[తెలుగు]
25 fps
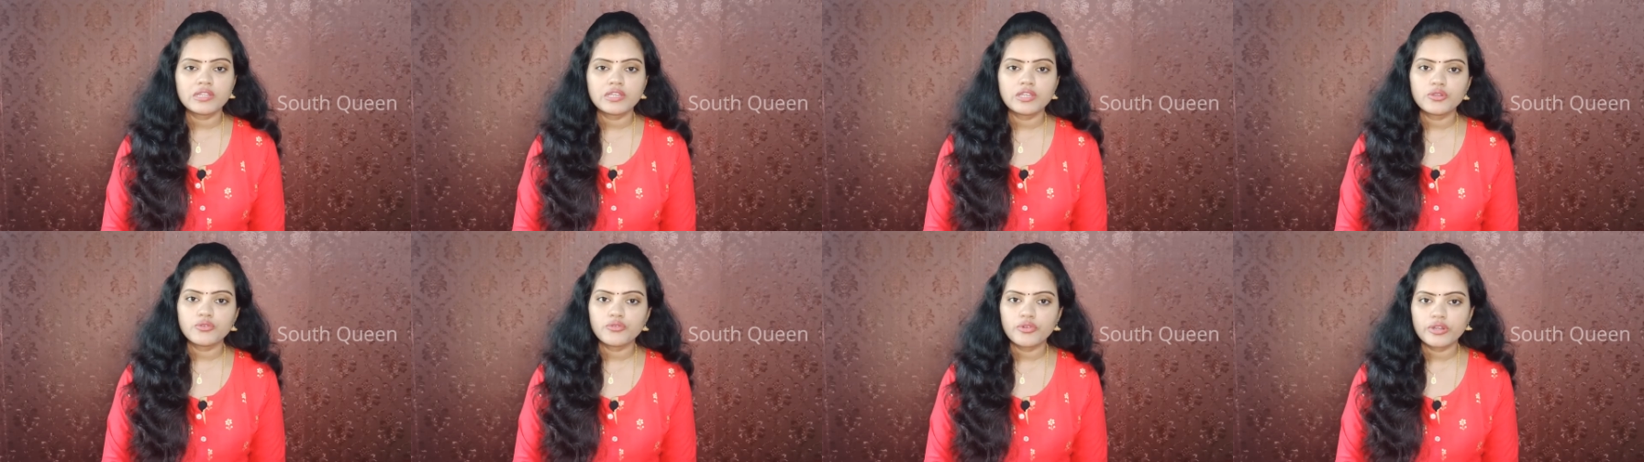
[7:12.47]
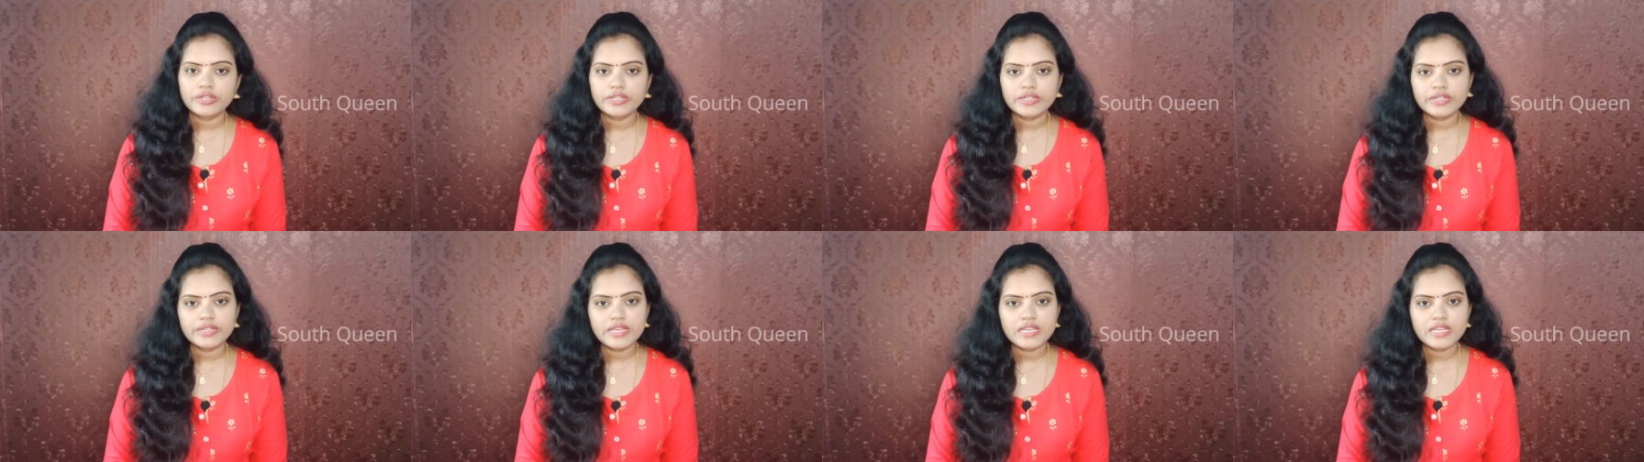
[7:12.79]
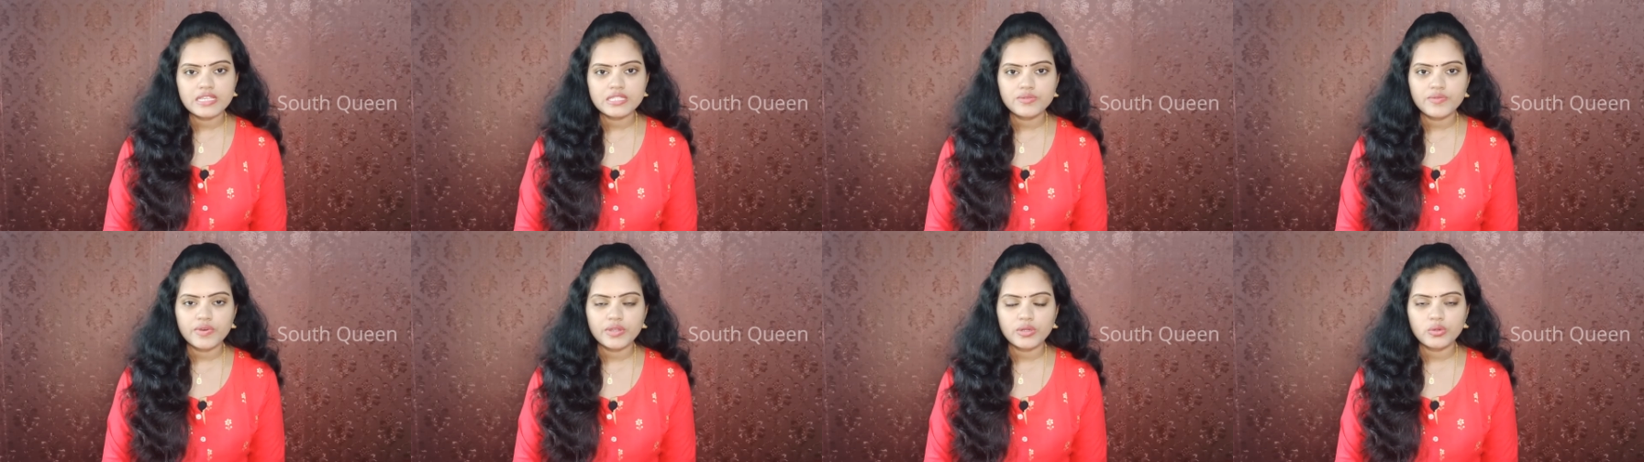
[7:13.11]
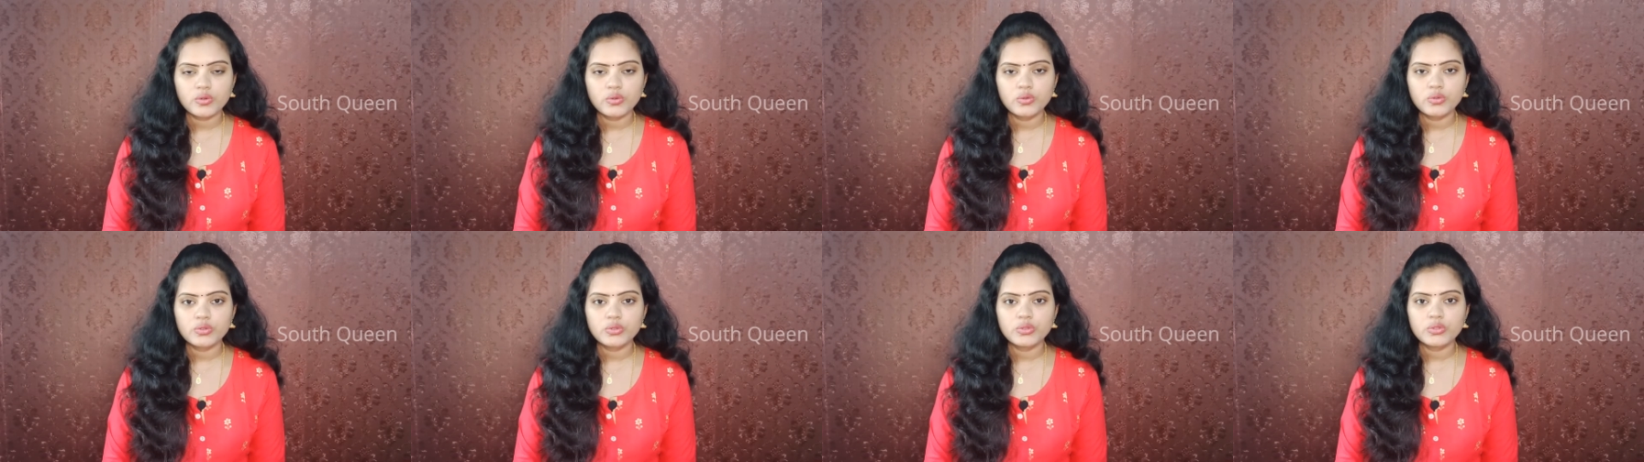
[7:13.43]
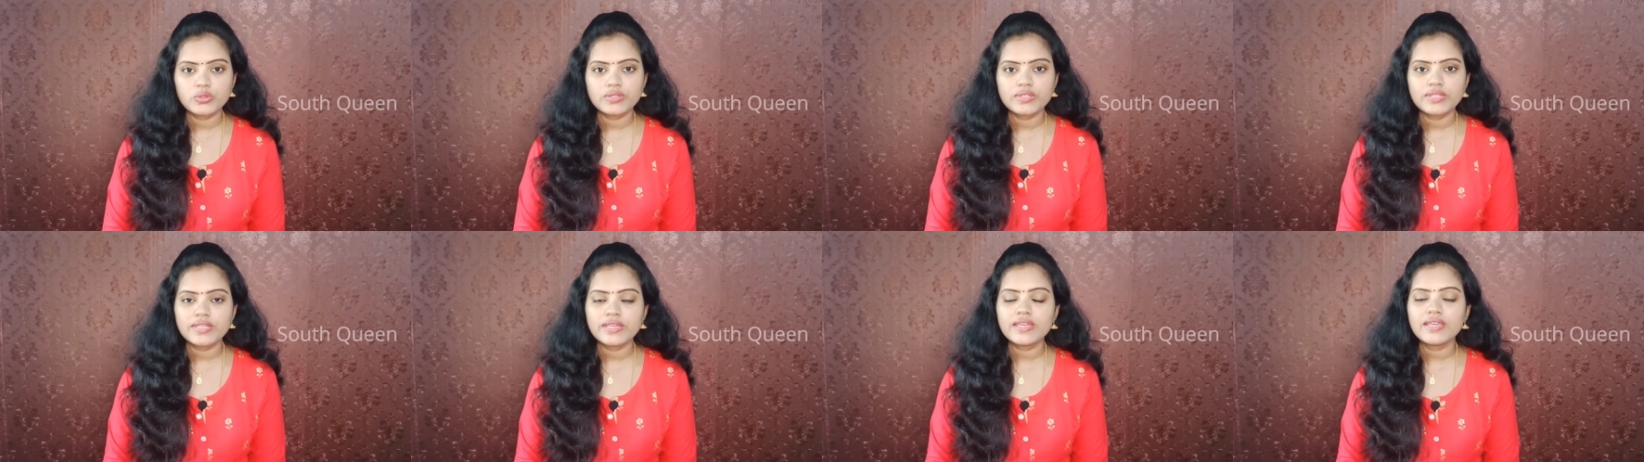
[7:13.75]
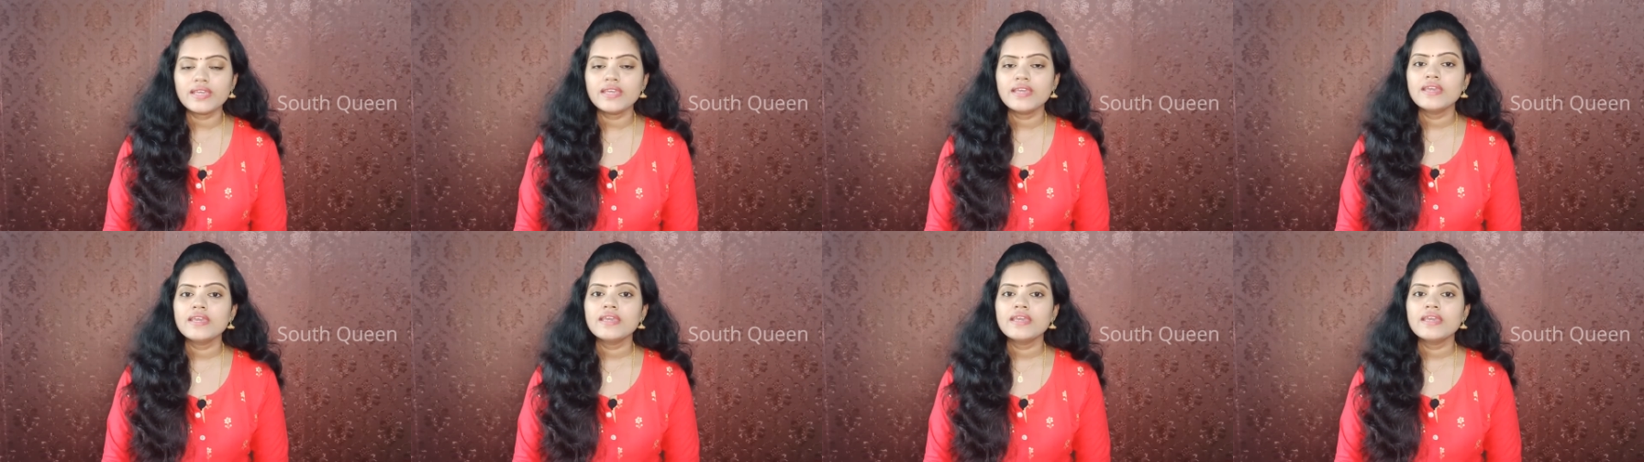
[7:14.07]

మనకి ట్వంటీ డేస్ వరకు ఉంటుంది